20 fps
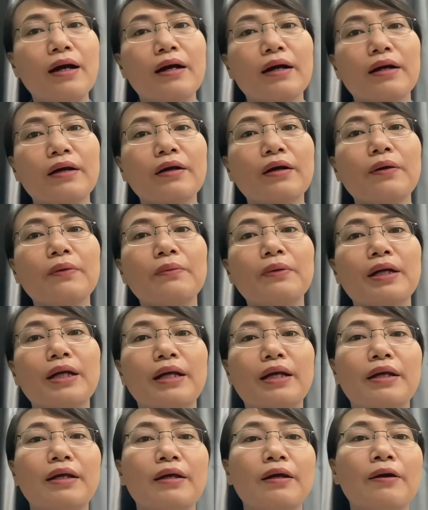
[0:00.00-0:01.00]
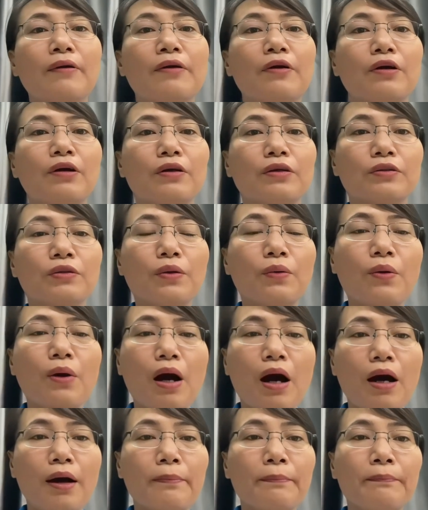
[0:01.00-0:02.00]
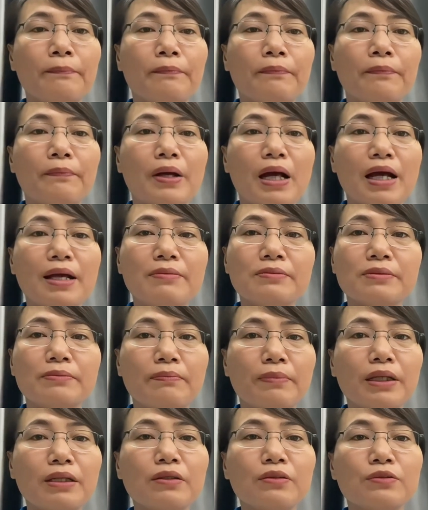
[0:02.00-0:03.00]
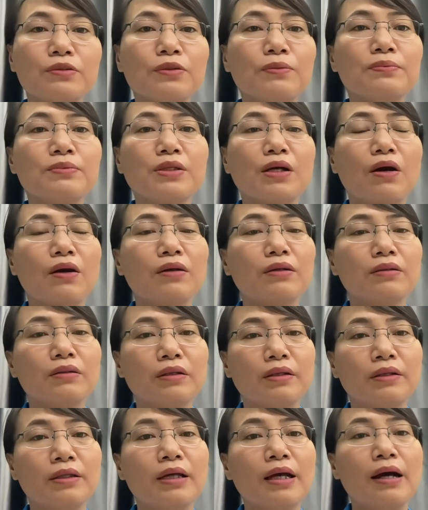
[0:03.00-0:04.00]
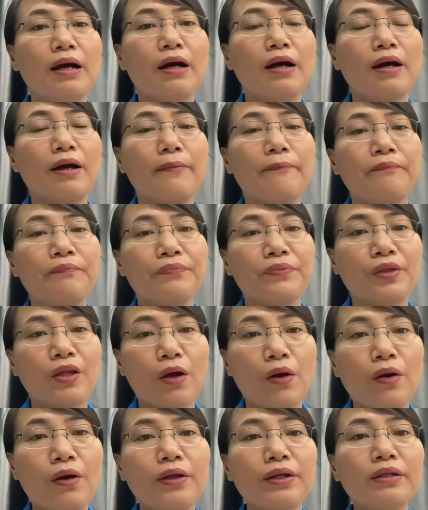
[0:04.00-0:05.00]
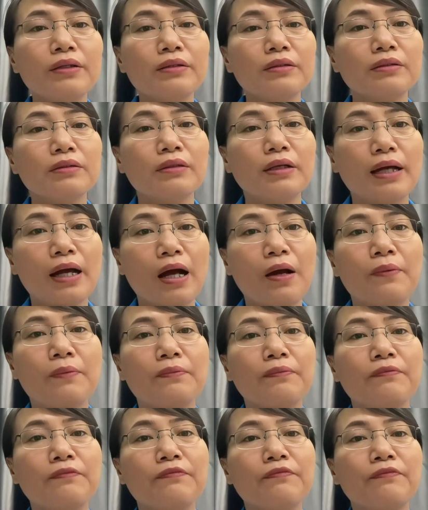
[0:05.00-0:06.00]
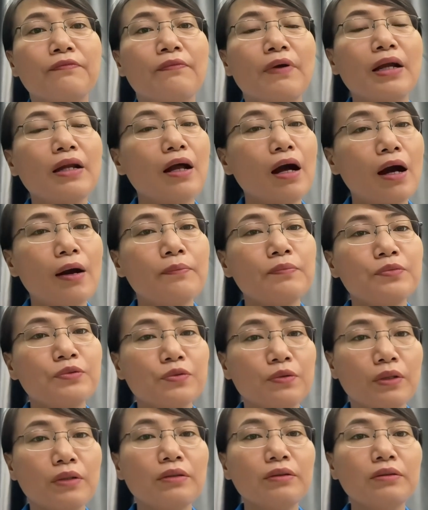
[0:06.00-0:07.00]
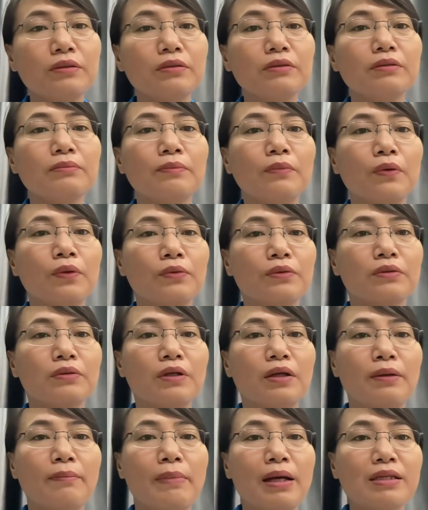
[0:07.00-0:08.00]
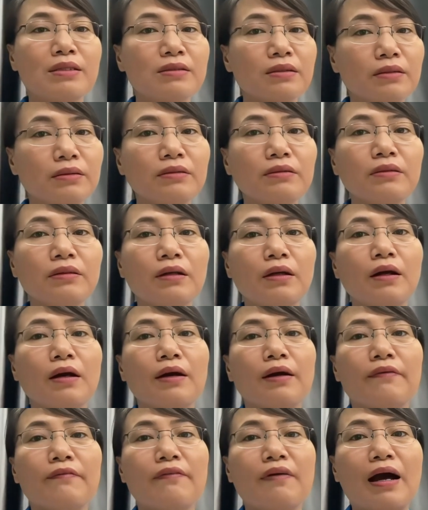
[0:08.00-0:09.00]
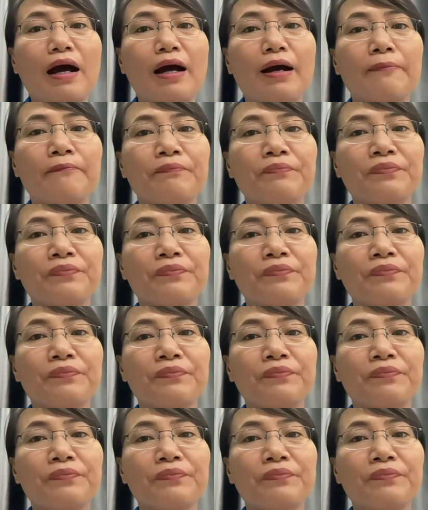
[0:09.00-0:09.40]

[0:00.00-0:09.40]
cái công nghệ à, thu âm, speak giúp cho người à, nói, người học phát âm chuẩn như một người bản xứ và